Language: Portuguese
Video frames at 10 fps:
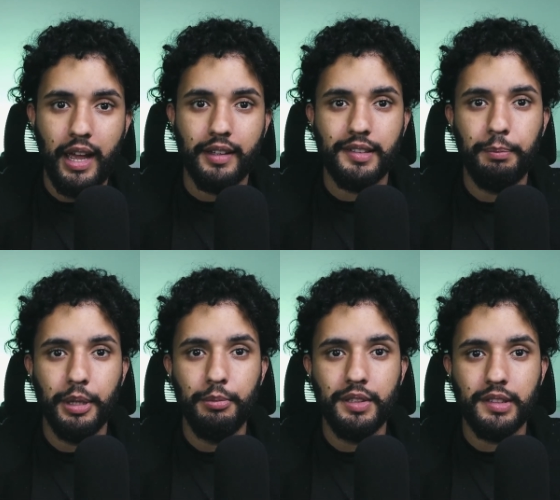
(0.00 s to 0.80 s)
essa
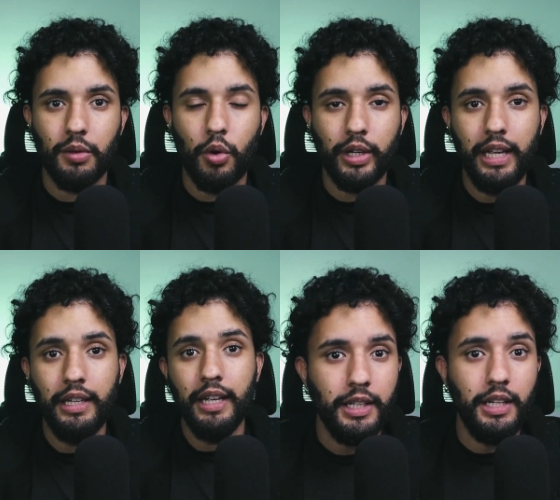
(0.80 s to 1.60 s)
permissão, ok?
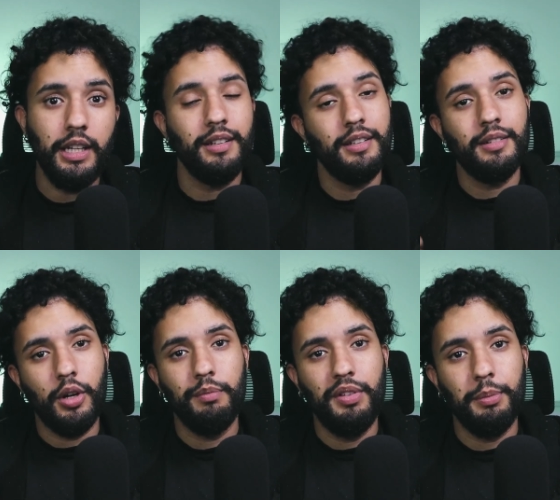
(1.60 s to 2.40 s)
E
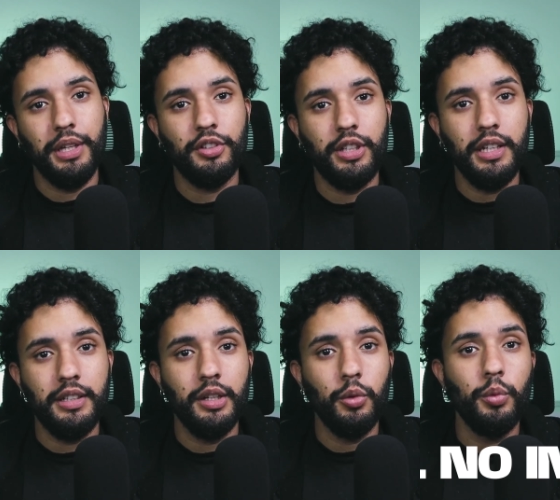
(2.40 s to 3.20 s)
obviamente tem que
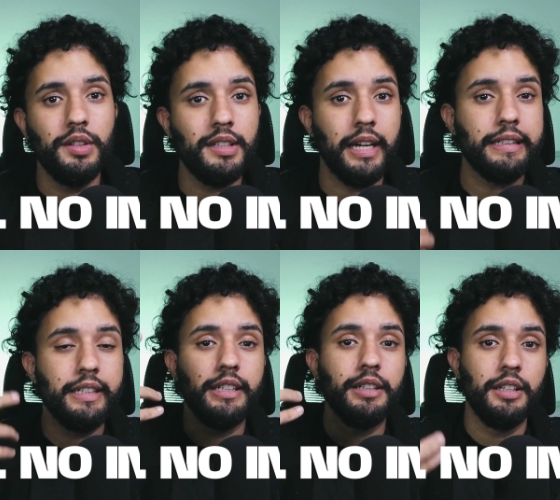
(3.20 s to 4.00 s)
ter um
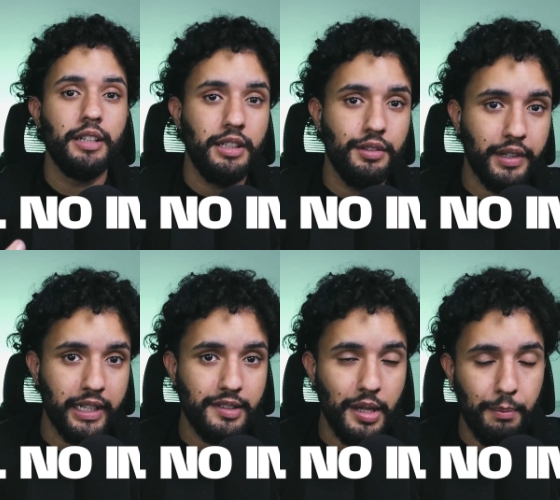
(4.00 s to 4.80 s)
Instagram que vai
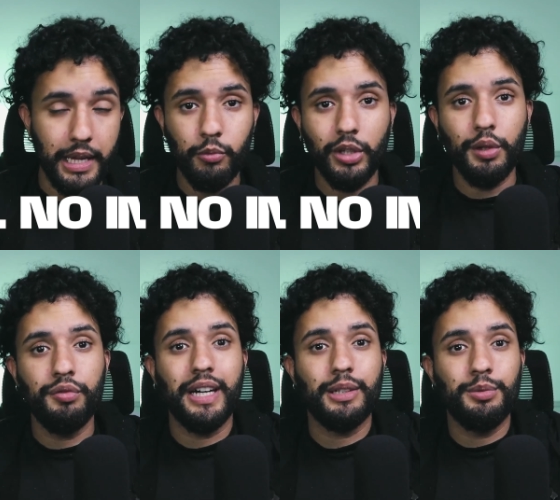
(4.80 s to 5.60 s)
receber. quando eu
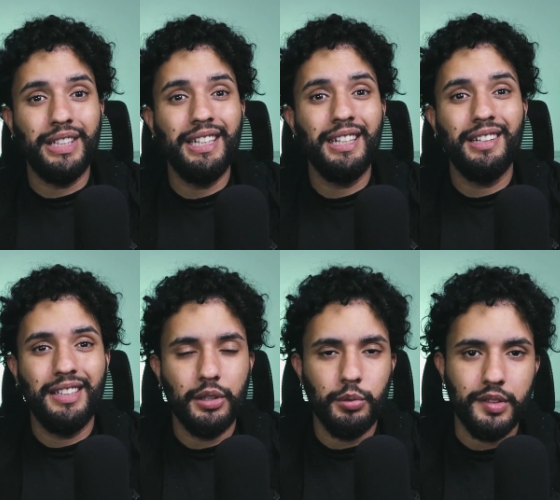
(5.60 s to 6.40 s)
falo tem que
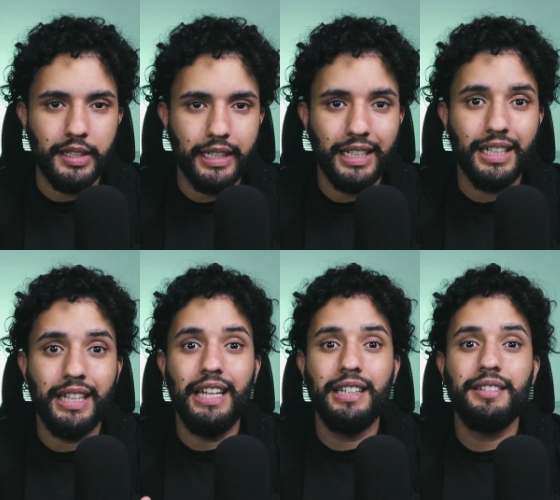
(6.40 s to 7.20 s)
ter o um Instagram,
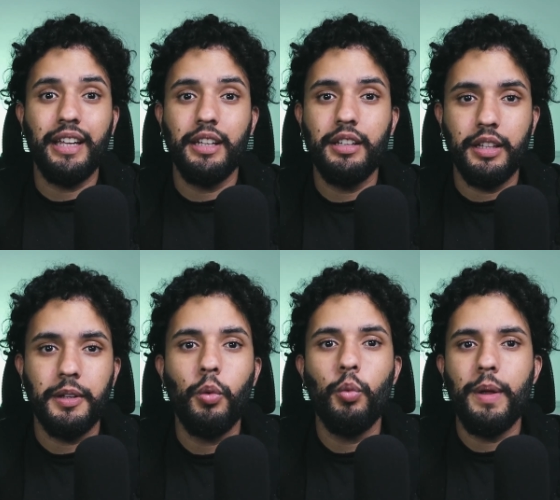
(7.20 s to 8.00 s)
ele tem que
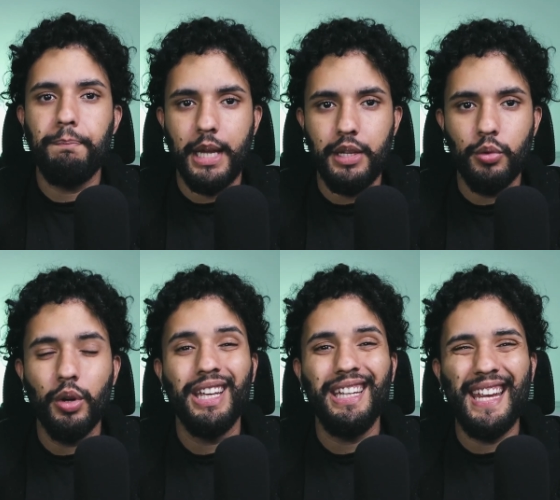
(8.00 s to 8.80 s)
ter o e-mail
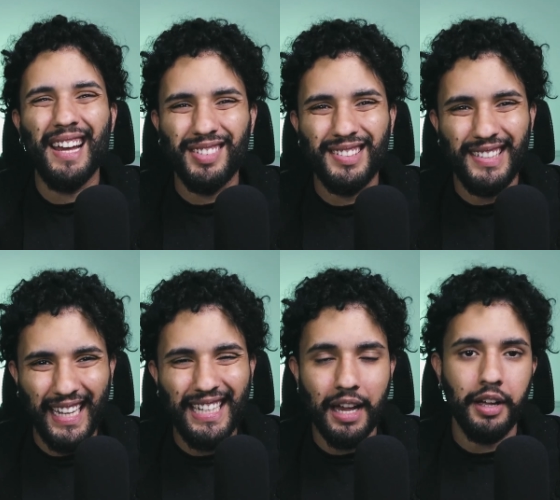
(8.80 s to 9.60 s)
e a
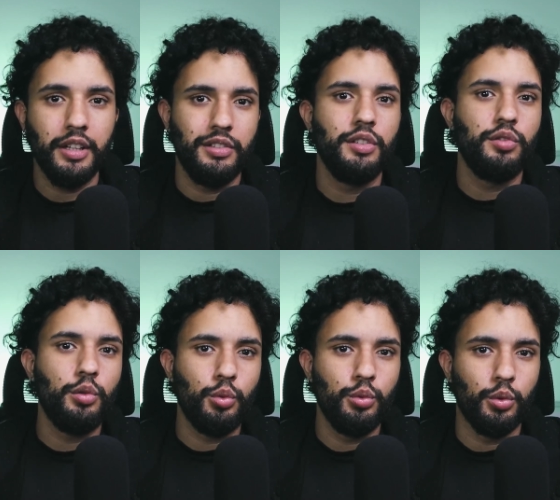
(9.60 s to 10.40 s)
senha disso
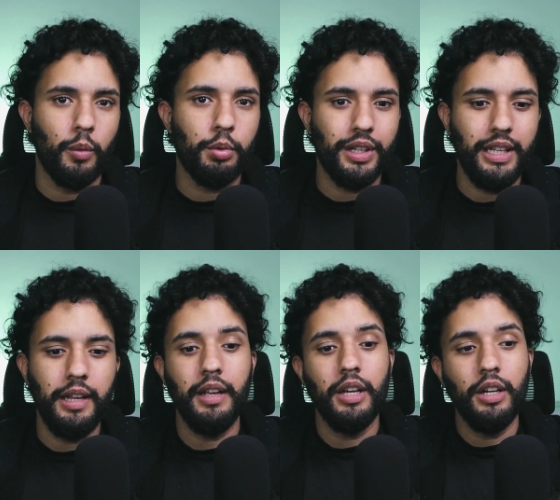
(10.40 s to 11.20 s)
tudo,
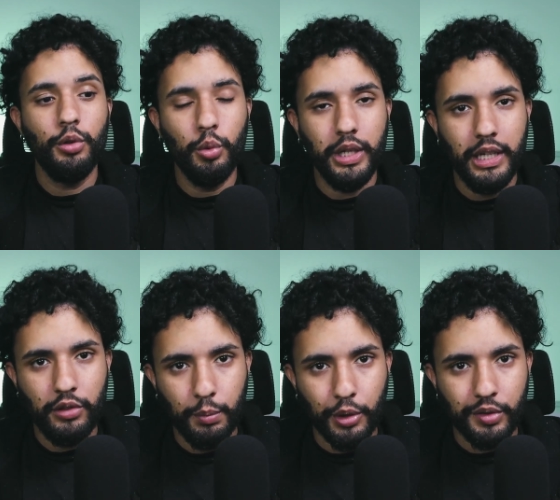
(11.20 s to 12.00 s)
porque
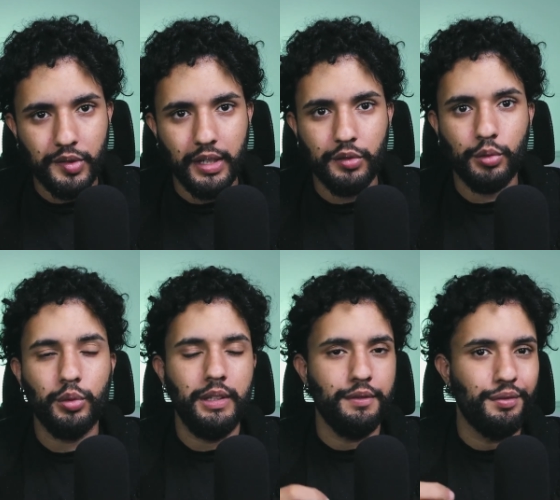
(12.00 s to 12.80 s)
durante o processo,
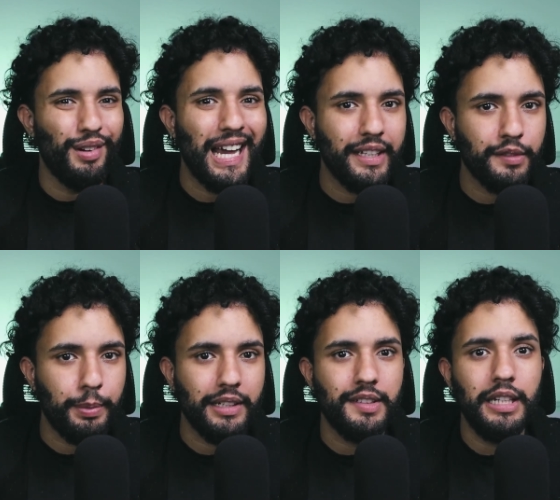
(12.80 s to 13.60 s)
em várias
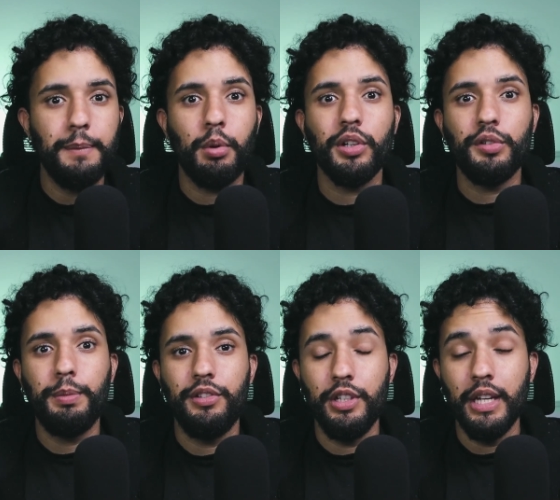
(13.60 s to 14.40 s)
partes, ele pode
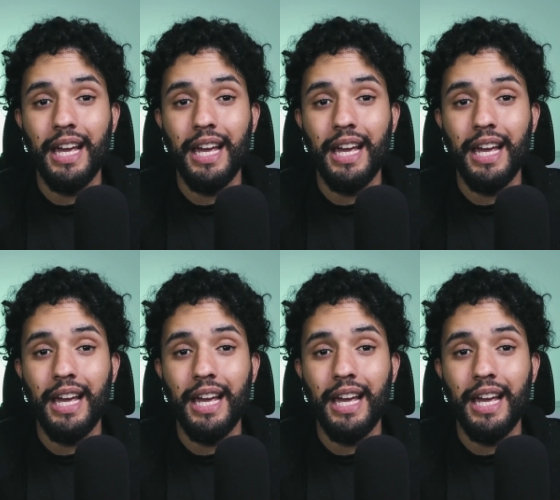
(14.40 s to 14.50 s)
pedir